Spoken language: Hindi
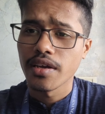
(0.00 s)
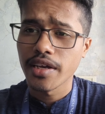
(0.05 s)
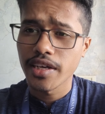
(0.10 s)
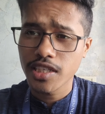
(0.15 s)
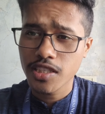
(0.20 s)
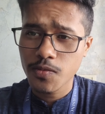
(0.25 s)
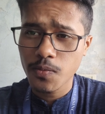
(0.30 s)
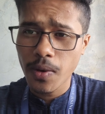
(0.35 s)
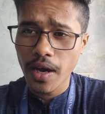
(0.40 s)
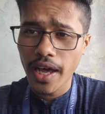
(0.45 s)

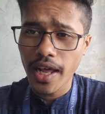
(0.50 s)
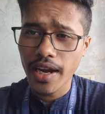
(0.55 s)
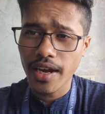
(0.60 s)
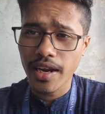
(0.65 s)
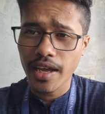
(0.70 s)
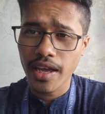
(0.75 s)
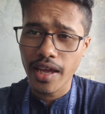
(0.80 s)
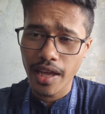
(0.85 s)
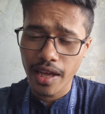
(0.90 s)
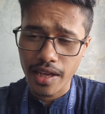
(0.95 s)
इस बार
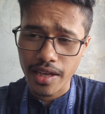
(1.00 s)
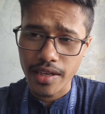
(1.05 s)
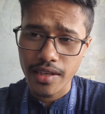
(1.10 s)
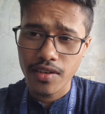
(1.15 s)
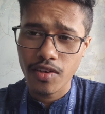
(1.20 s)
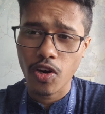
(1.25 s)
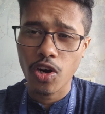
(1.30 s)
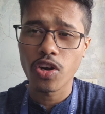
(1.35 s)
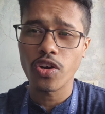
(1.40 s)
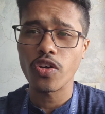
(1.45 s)

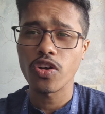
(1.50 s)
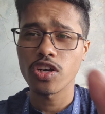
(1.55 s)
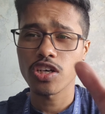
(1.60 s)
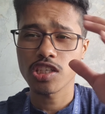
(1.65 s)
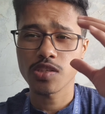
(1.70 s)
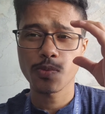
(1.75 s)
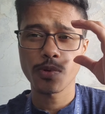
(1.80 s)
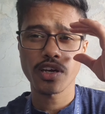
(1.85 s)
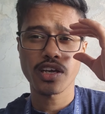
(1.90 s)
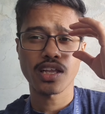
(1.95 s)
ऑटो
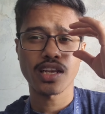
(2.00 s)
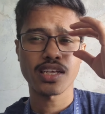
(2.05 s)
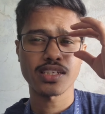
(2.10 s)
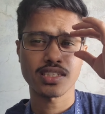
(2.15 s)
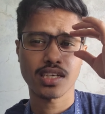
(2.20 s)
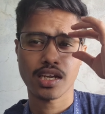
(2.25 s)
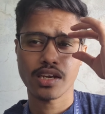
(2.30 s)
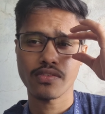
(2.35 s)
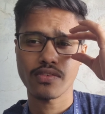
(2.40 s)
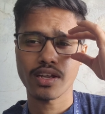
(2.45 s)
एक्सपो के लिए
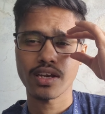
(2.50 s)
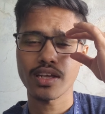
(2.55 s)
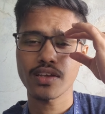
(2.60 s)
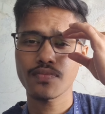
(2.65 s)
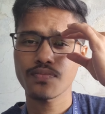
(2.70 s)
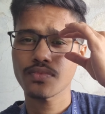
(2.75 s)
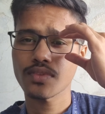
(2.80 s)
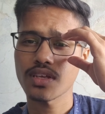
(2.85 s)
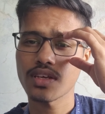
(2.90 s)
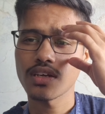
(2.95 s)
जाने वाले
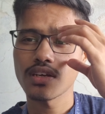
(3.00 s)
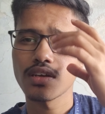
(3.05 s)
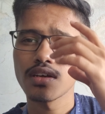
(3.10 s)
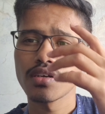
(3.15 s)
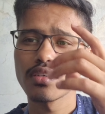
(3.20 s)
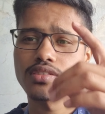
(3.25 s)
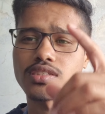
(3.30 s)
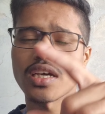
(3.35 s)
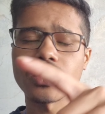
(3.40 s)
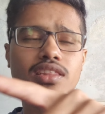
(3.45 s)

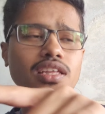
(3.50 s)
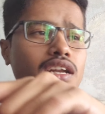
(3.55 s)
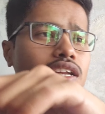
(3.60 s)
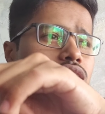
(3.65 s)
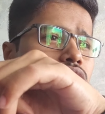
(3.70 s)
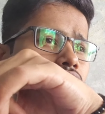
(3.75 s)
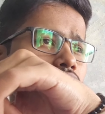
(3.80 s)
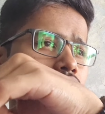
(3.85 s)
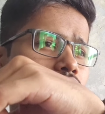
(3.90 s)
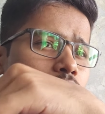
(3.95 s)
चैतन्य
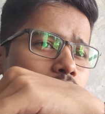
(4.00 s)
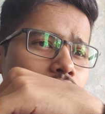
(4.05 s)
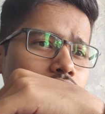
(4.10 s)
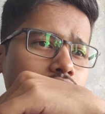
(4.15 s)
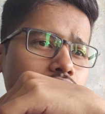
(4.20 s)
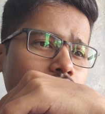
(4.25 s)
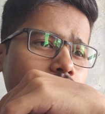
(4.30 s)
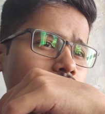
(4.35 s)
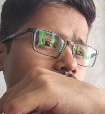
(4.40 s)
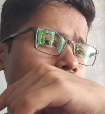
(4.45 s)
जाएंगे मैं
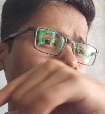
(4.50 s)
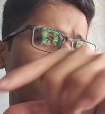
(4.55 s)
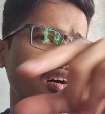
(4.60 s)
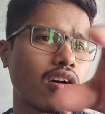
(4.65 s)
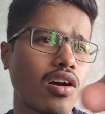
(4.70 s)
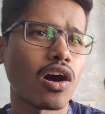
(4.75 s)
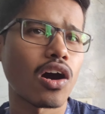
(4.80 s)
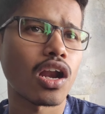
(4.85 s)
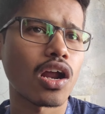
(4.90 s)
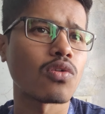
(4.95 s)
जाएगा
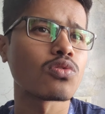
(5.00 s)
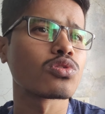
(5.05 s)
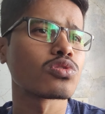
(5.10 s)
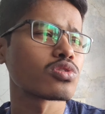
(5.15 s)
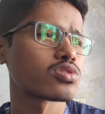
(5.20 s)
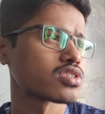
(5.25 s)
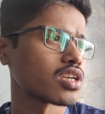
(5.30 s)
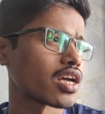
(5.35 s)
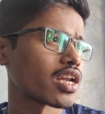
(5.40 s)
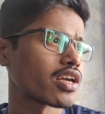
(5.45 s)
और अवधुत
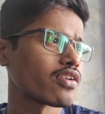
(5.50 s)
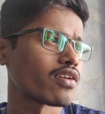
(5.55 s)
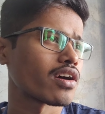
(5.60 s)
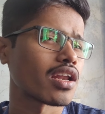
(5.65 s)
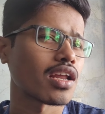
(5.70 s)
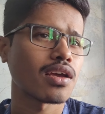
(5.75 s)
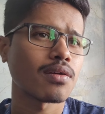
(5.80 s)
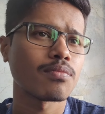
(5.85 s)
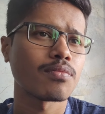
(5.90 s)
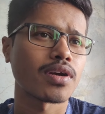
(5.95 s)
तो जाने
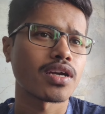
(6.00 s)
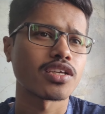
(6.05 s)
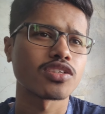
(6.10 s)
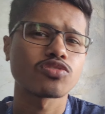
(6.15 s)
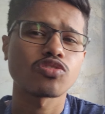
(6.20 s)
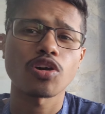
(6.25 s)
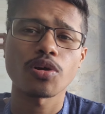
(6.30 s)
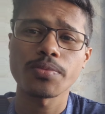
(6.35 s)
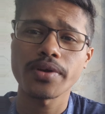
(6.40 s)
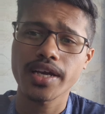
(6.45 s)
वाला है बट
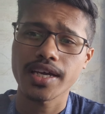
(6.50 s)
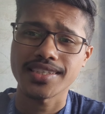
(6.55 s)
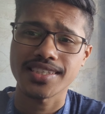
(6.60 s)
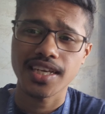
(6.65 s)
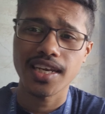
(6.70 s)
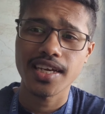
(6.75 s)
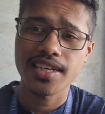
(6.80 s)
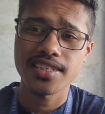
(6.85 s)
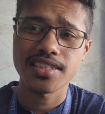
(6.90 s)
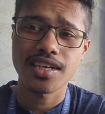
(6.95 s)
इसको अभी कैसे लेके